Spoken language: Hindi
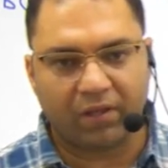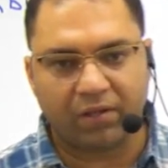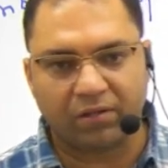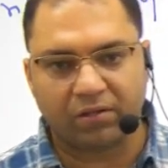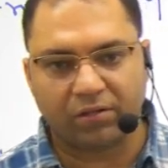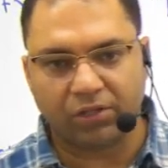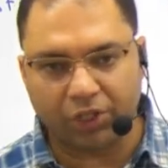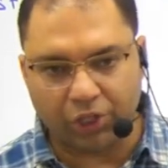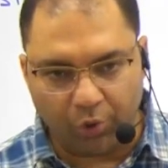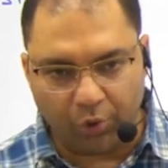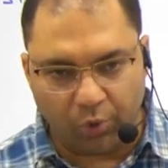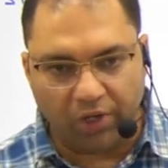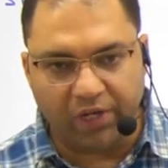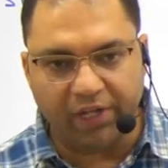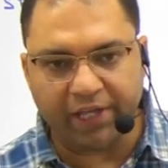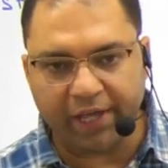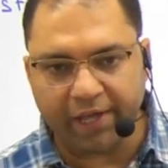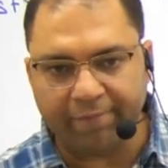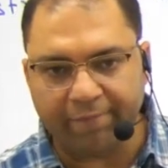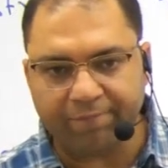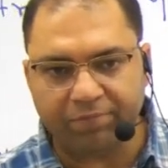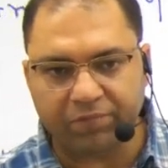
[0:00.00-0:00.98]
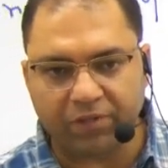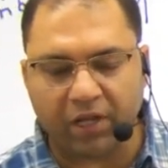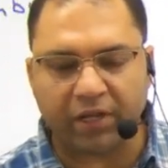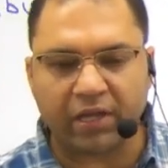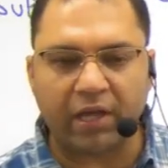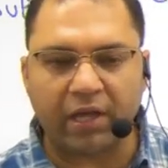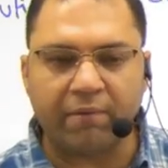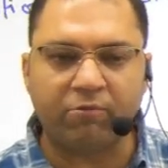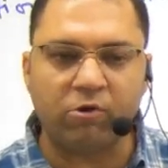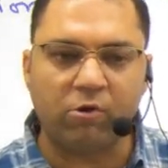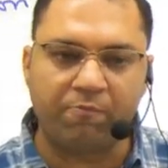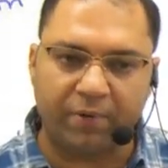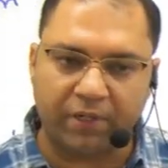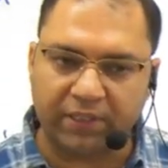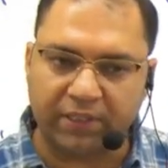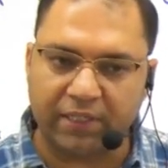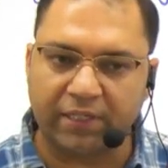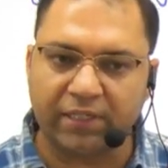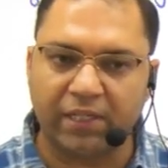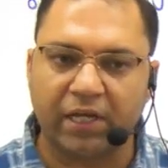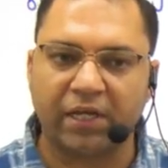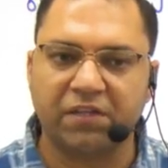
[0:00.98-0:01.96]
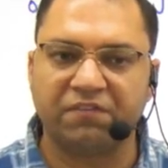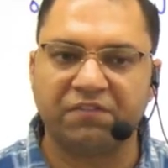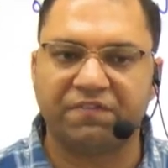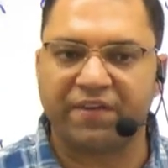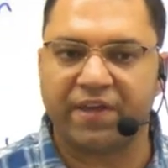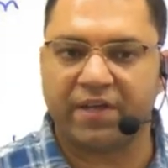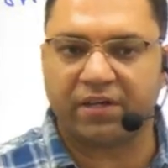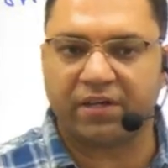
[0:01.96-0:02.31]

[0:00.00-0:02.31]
क्यों लिया है ताकि आपको पता था कि स्फेयर का